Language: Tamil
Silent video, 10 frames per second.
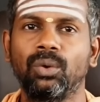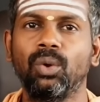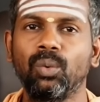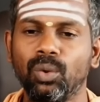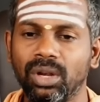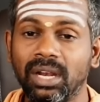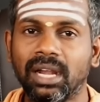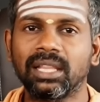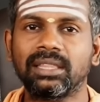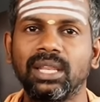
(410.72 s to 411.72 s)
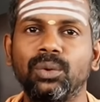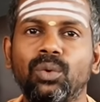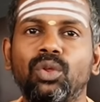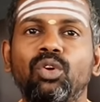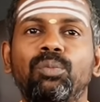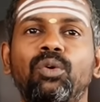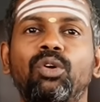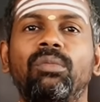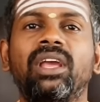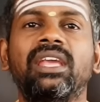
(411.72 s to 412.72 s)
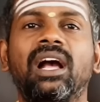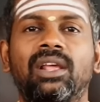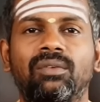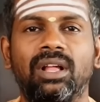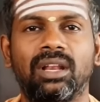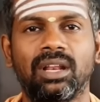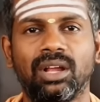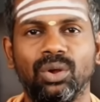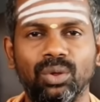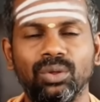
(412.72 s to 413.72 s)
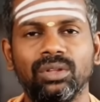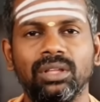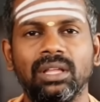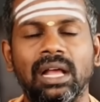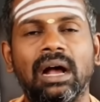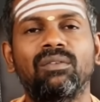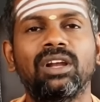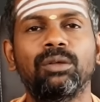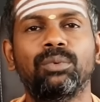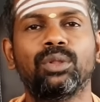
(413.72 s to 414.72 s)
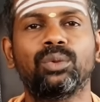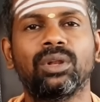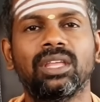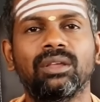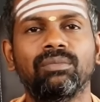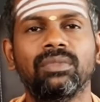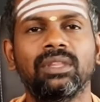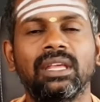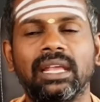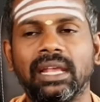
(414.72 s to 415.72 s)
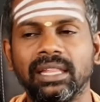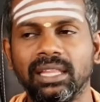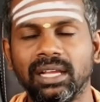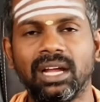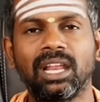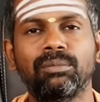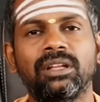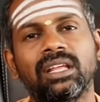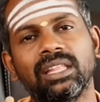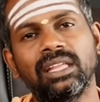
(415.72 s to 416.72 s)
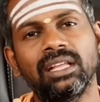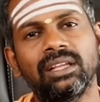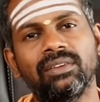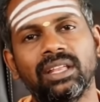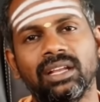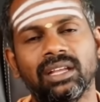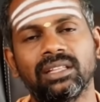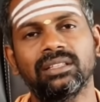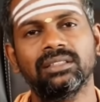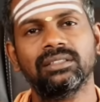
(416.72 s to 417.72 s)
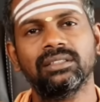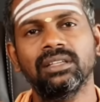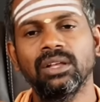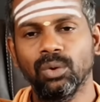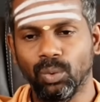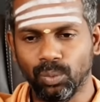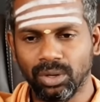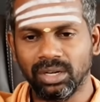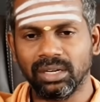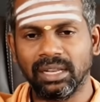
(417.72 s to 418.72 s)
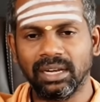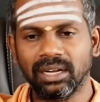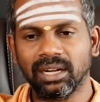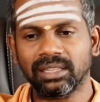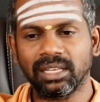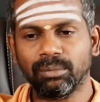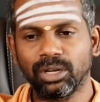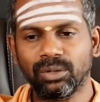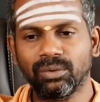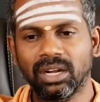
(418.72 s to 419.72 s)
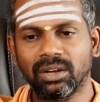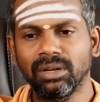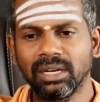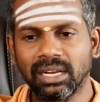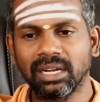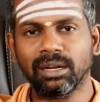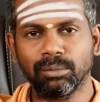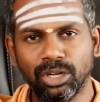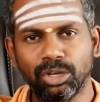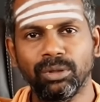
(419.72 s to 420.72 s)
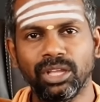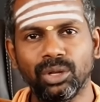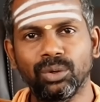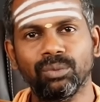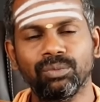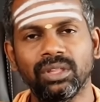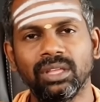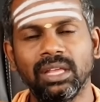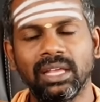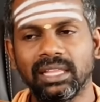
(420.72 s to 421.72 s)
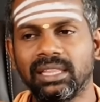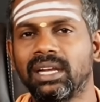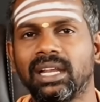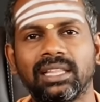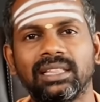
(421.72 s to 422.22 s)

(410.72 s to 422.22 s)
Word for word: ஒவ்வொரு கணத்துலையும் உணர்வுபூர்வமாக யார் வாழ்கிறாங்களோ அவங்கள பொறுத்த வரைக்கும் எதிர்காலம்ங்கிறது இருக்கவே இருக்காது ஒவ்வொரு நிகழ்கணத்தில் மட்டும் வாழ்கிறவங்களும் நிகழ்கணம் மட்டுமே இருக்கும் எதிர்காலத்தை